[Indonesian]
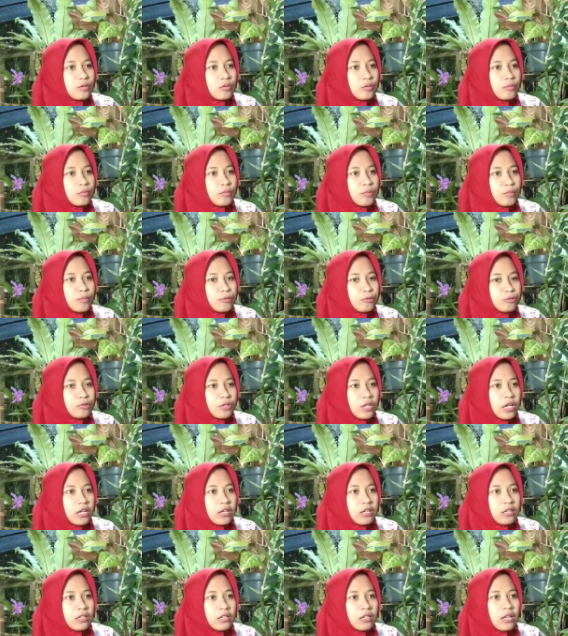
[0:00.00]

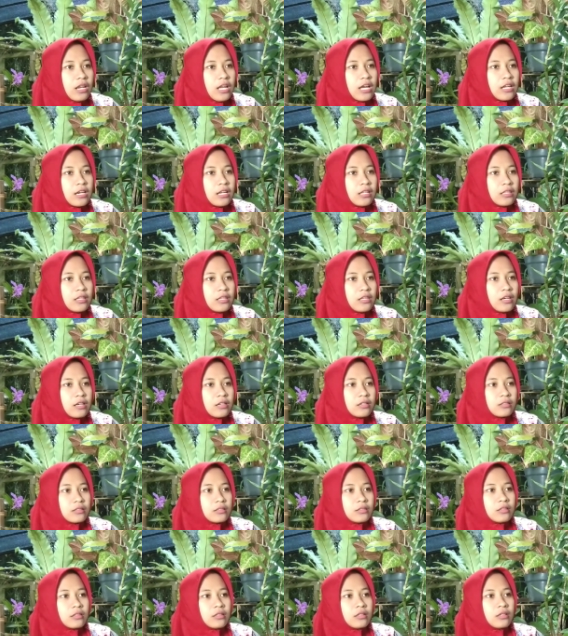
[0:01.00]
mempunyai larat
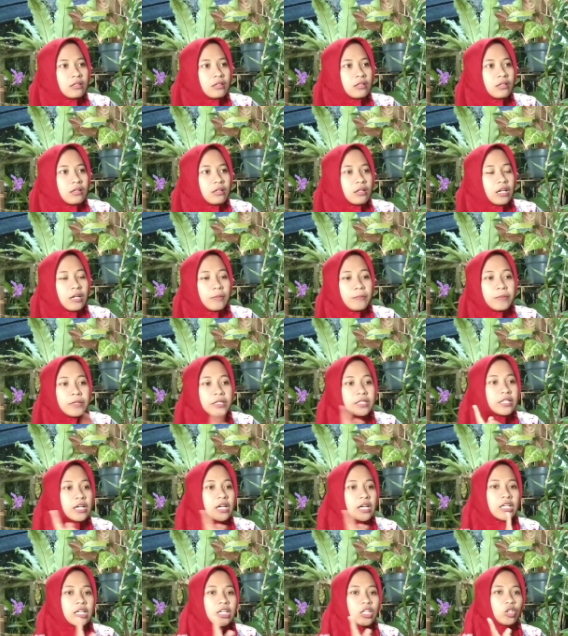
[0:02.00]
yang lebih
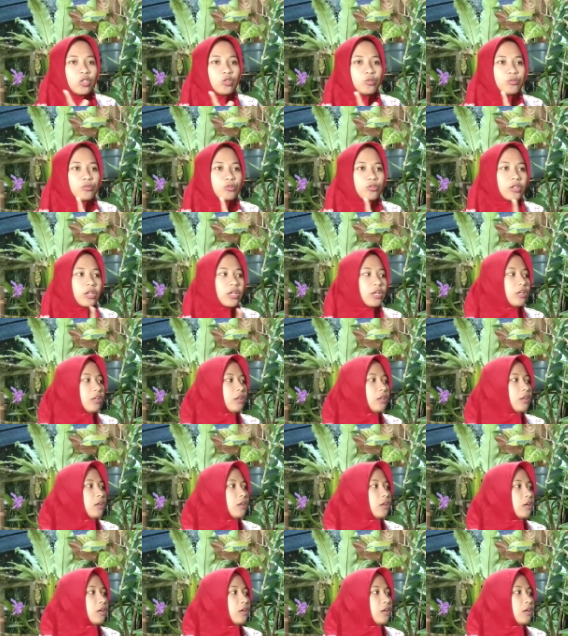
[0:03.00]
dari itu mungkin